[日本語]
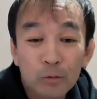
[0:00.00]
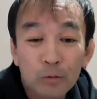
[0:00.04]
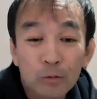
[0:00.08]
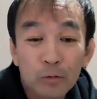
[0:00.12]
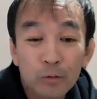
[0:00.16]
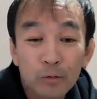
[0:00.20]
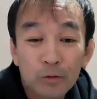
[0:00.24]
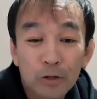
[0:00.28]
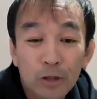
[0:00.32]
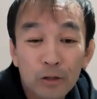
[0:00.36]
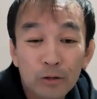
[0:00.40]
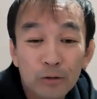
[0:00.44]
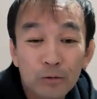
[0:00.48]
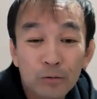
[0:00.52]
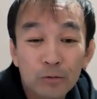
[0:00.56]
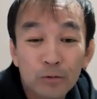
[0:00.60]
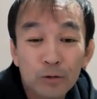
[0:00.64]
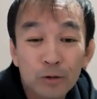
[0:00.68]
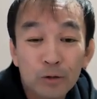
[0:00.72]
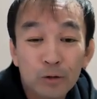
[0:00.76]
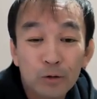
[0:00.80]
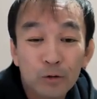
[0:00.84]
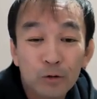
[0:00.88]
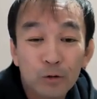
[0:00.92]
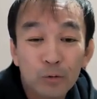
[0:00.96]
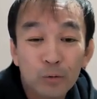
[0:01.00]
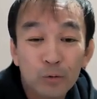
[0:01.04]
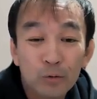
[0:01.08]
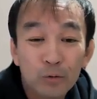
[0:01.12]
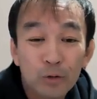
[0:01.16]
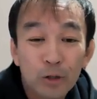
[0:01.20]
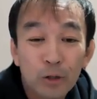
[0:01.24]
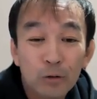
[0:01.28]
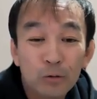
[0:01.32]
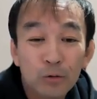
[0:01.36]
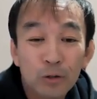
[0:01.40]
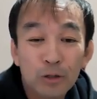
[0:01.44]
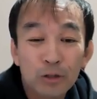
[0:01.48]
同じように共
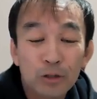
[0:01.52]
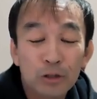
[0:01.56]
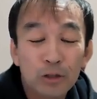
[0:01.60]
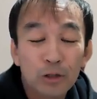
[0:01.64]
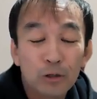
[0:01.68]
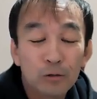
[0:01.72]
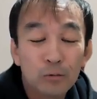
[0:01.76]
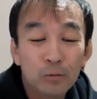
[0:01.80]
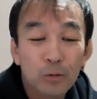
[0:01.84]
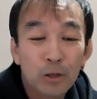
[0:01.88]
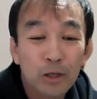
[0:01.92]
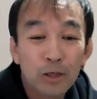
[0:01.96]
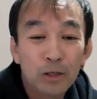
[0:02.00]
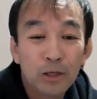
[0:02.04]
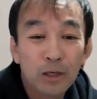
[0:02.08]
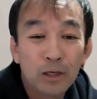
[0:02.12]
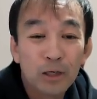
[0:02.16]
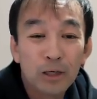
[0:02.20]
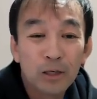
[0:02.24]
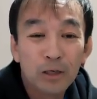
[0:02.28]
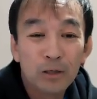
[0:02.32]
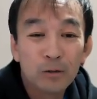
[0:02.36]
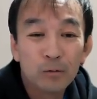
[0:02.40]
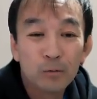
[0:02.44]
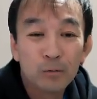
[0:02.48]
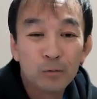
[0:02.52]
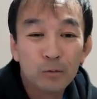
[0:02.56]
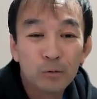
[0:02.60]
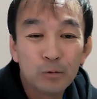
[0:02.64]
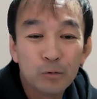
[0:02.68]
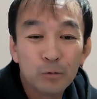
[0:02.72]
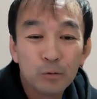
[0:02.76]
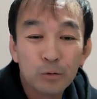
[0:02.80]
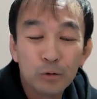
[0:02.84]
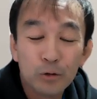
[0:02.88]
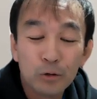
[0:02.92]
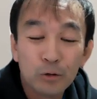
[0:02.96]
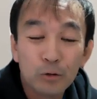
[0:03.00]
倒れしちゃう場合が
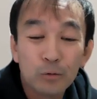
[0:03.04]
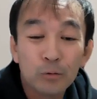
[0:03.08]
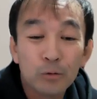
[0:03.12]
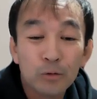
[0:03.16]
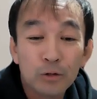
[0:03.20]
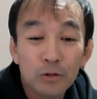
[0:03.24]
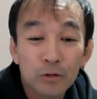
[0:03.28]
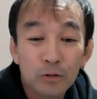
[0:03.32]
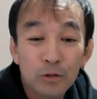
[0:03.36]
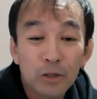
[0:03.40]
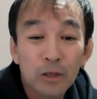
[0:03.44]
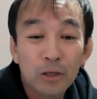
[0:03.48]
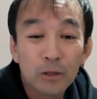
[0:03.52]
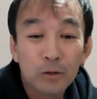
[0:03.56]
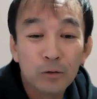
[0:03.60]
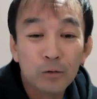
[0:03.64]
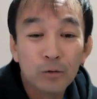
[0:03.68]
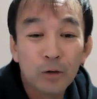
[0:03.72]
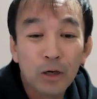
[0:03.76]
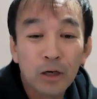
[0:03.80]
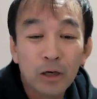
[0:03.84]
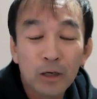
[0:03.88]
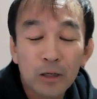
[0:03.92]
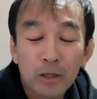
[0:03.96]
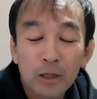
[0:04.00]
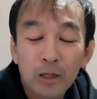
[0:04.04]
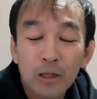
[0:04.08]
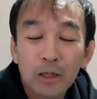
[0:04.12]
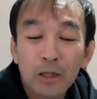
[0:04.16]
多いと思うんですね。要は